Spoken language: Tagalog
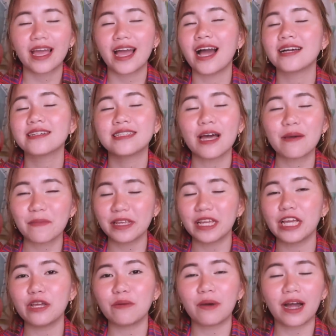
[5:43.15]
Ang sabi
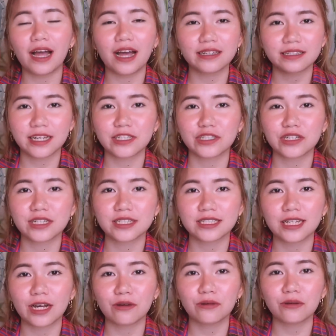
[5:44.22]
niya, yung mga
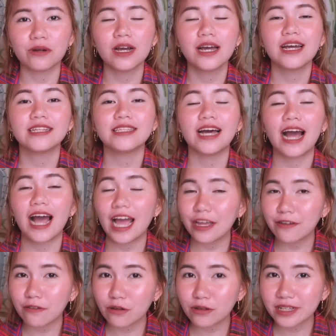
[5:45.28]
accessories daw ng
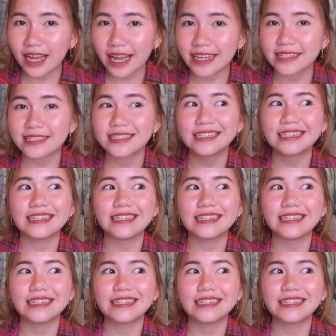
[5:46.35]
iPhone, guys,